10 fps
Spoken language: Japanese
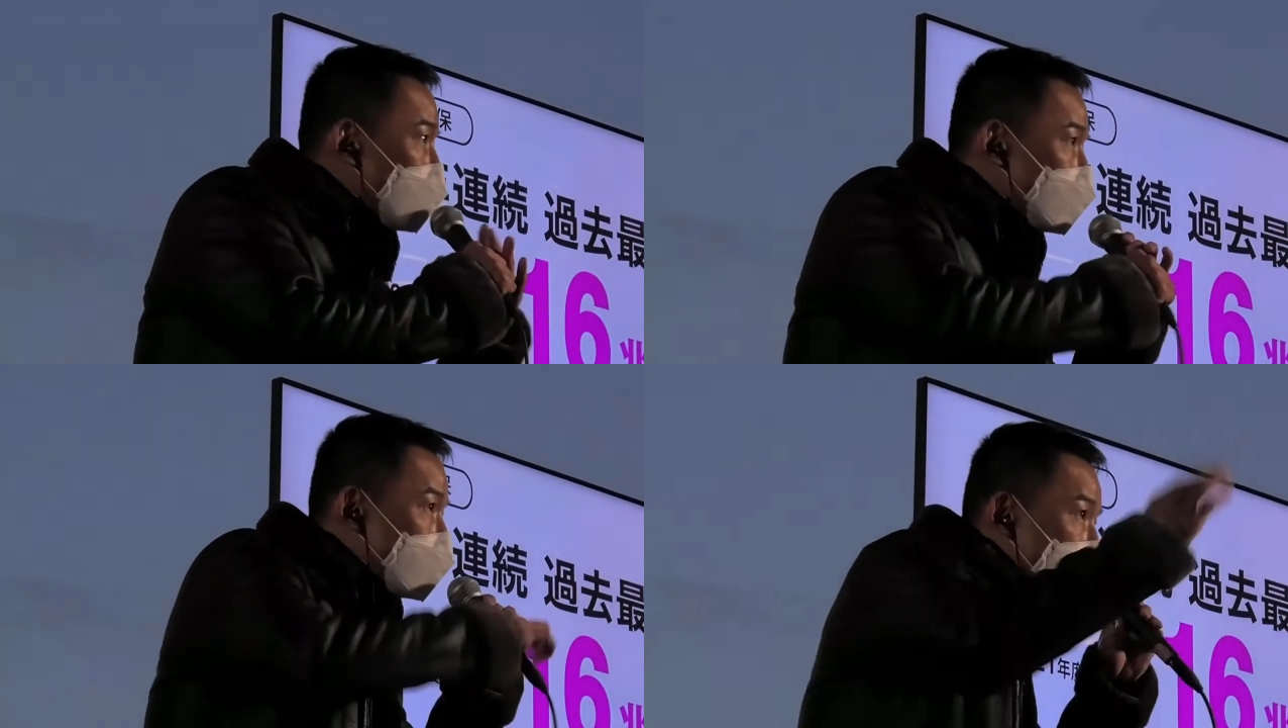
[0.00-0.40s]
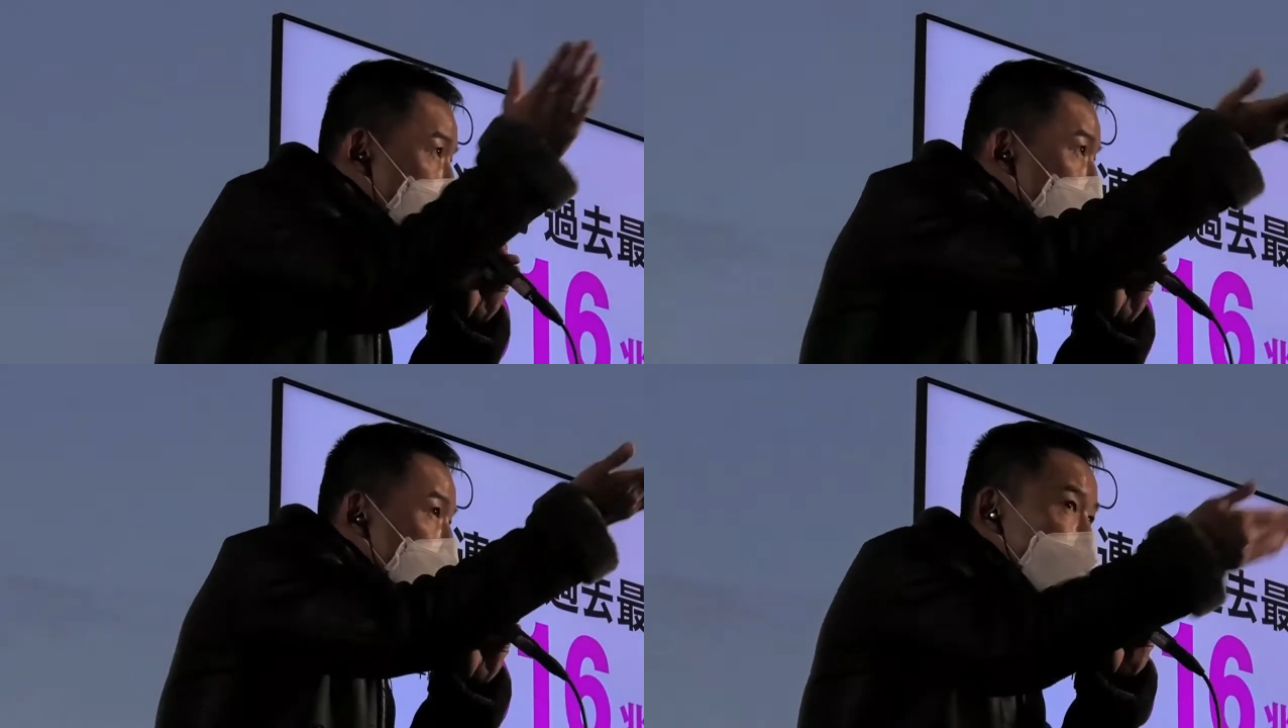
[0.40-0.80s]
不安
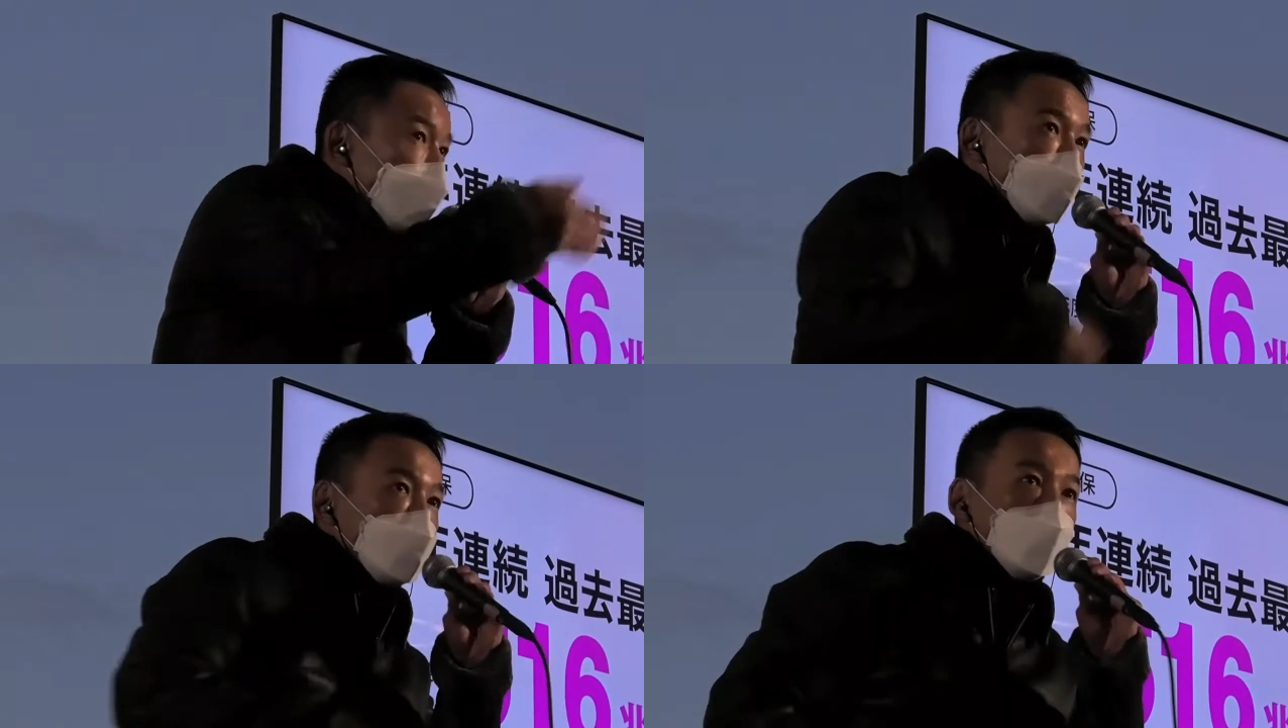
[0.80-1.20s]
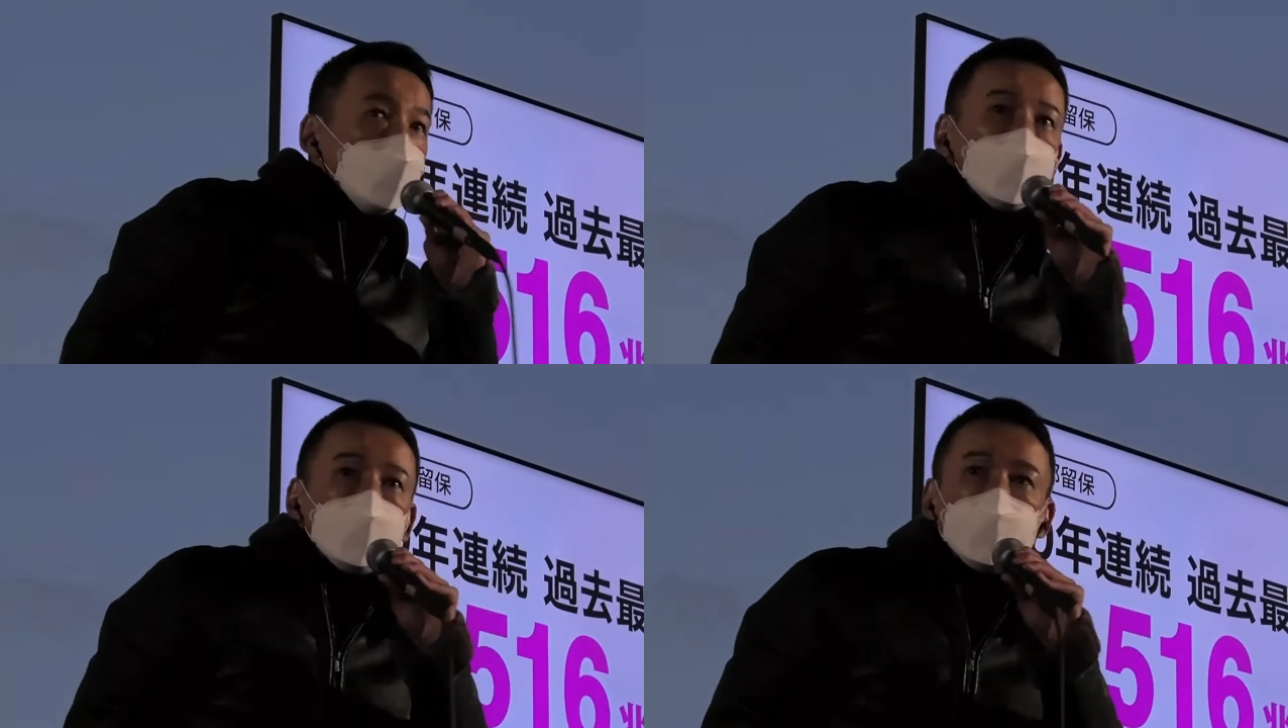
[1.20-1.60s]
定でしょいつだって
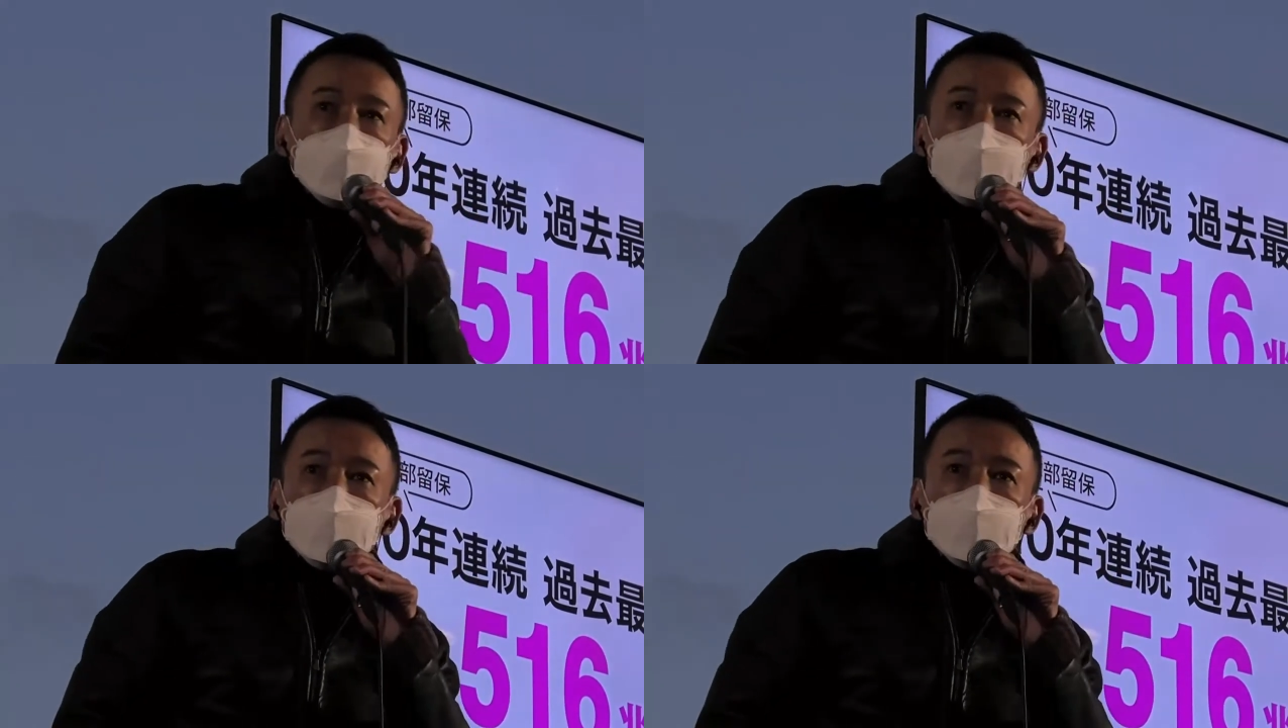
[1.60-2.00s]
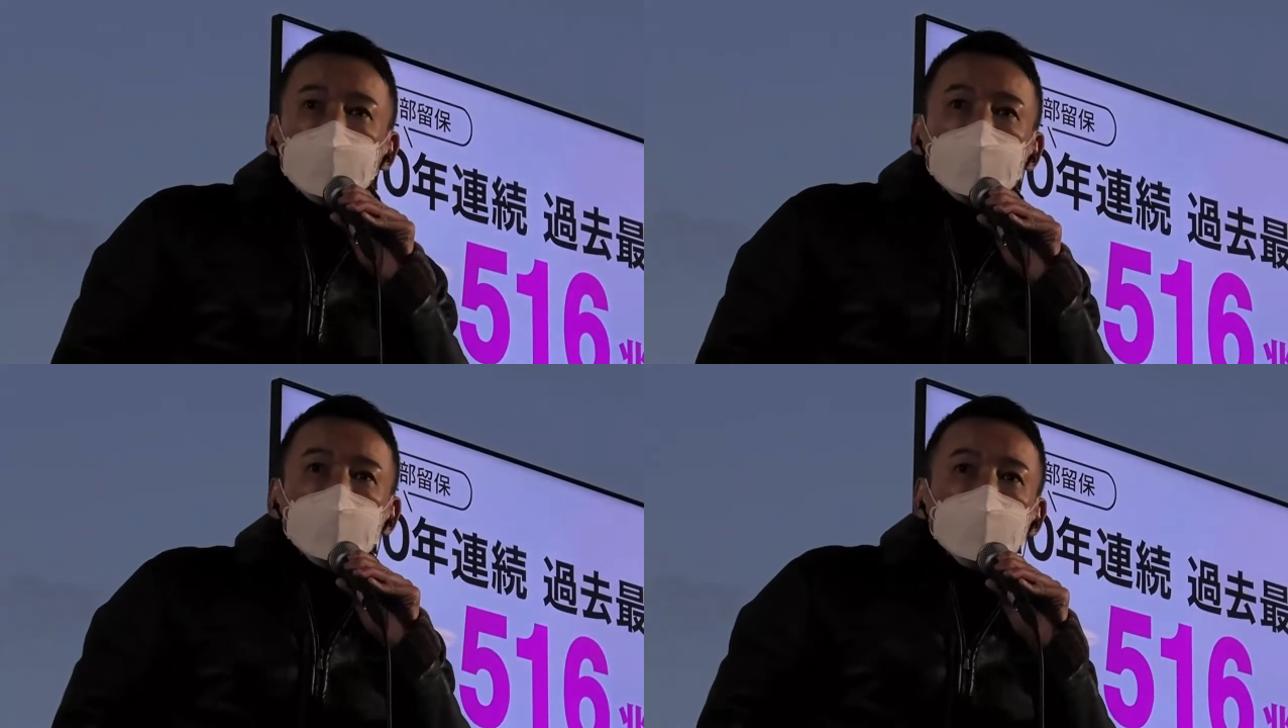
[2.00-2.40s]
首切れるでしょ